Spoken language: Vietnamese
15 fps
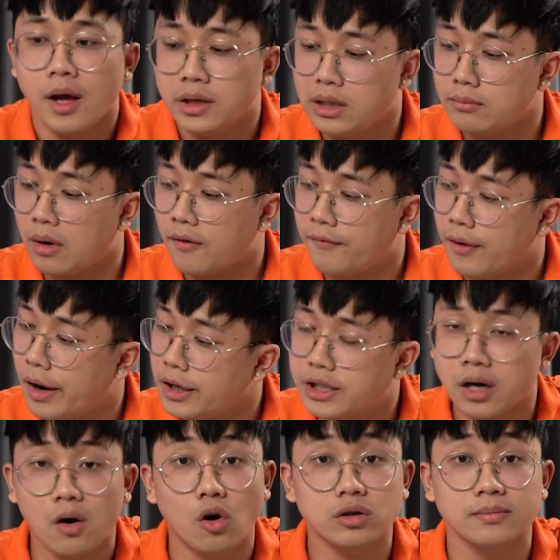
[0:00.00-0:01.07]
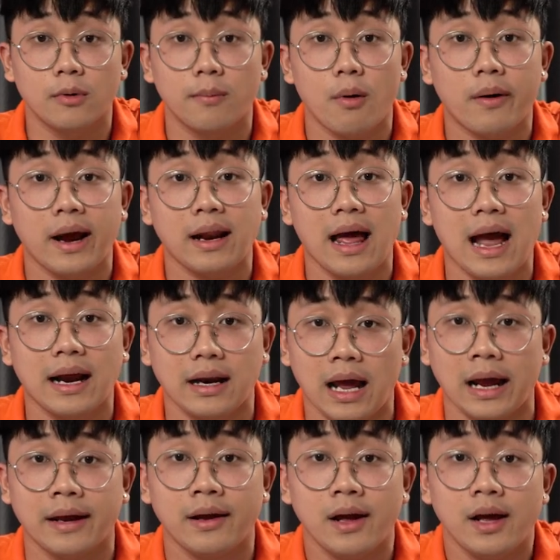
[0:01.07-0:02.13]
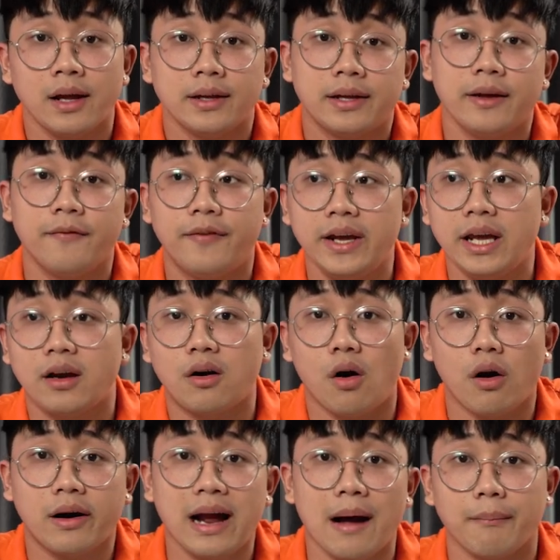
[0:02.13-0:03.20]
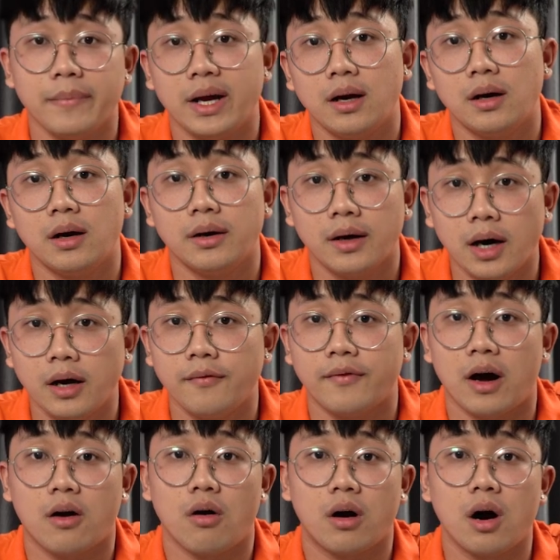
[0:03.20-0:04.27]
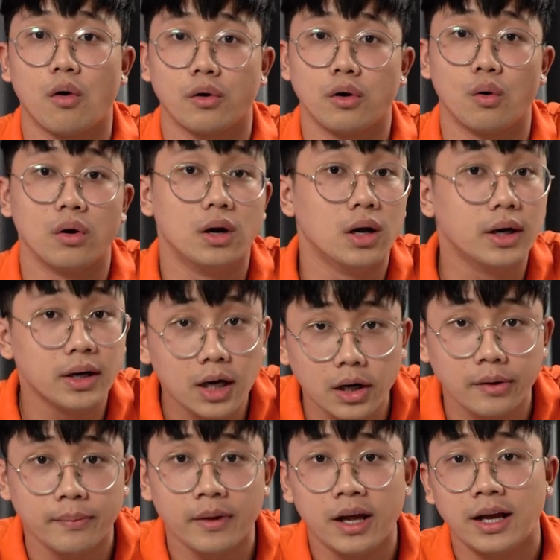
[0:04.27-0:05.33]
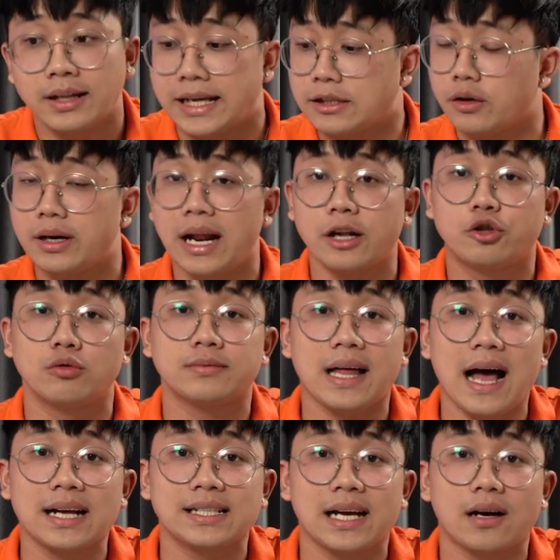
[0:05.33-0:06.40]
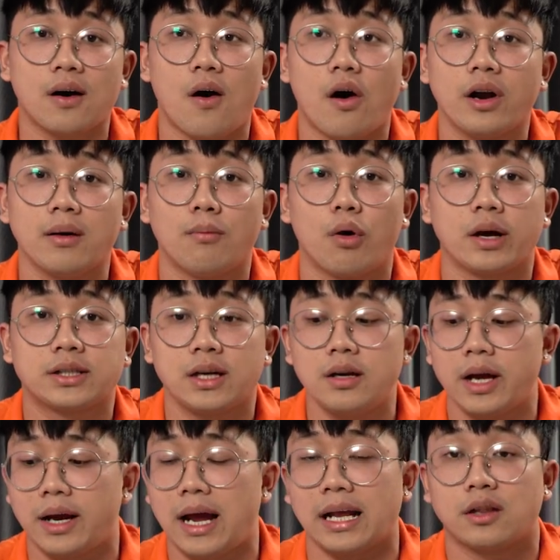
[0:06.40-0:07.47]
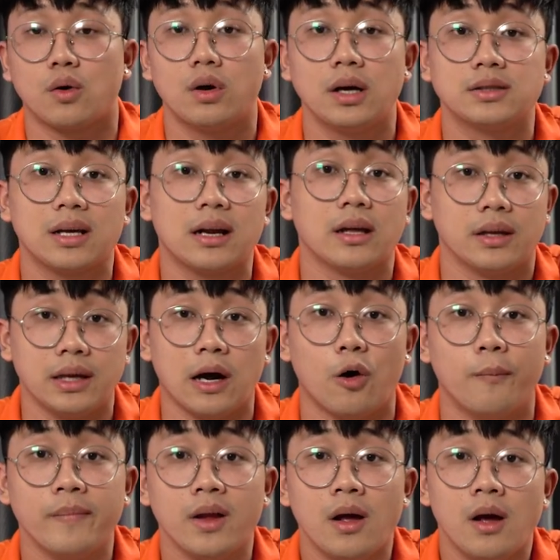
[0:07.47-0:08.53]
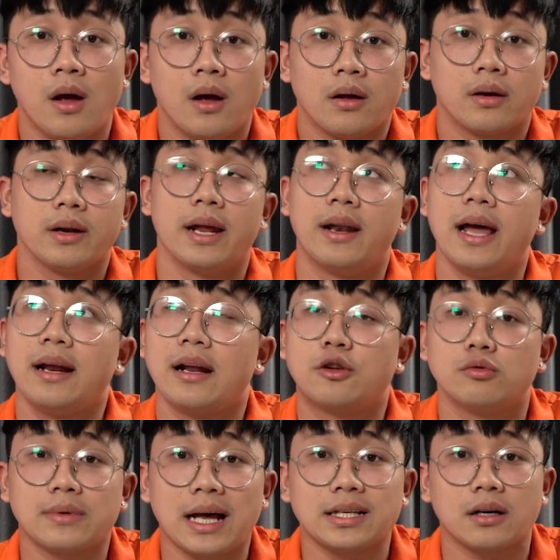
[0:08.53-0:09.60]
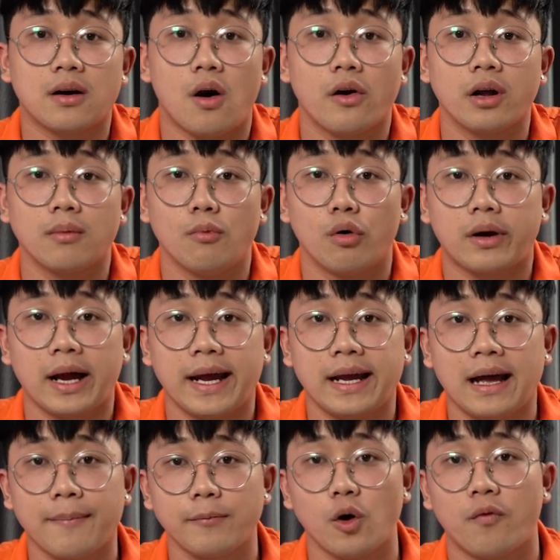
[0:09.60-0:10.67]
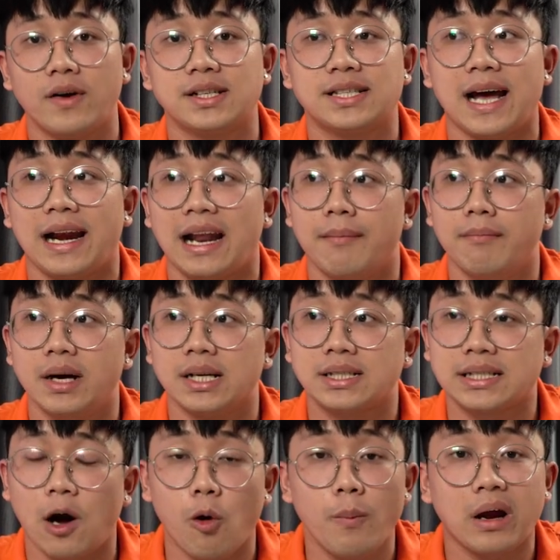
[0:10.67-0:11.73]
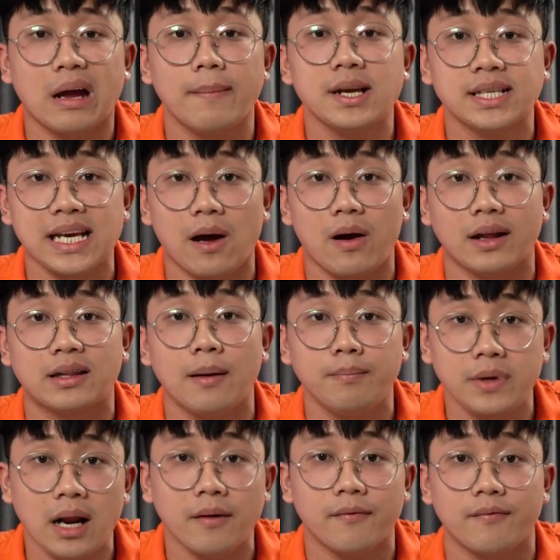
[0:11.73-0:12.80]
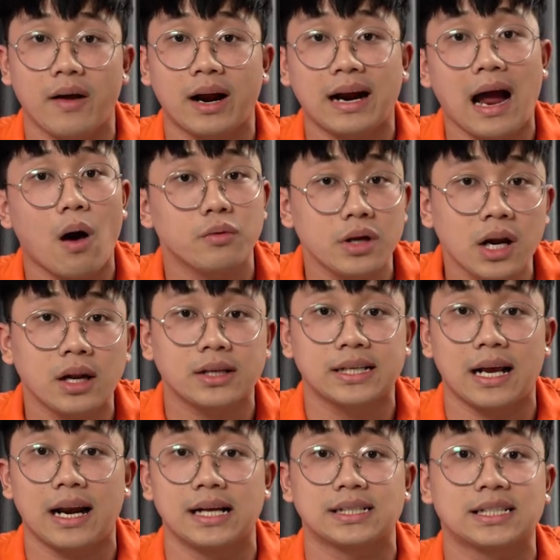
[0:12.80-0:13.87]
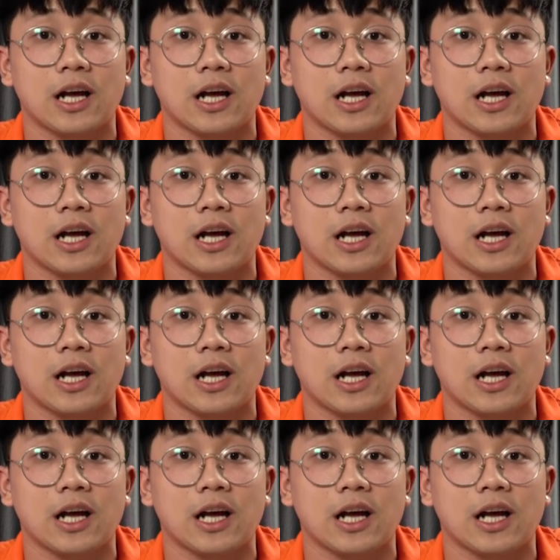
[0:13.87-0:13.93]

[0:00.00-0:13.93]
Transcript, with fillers: nhưng mà với chiếc Osmo Pocket 2 này thì vì có cảm biến lớn hơn và có khẩu độ lớn hơn thế cho nên là chúng ta sẽ có được một cái chất lượng hình ảnh tốt hơn rất là nhiều điển hình là chúng ta sẽ có được một cái um, độ phân giải là 16 megapixel là thấp nhất và cao nhất sẽ là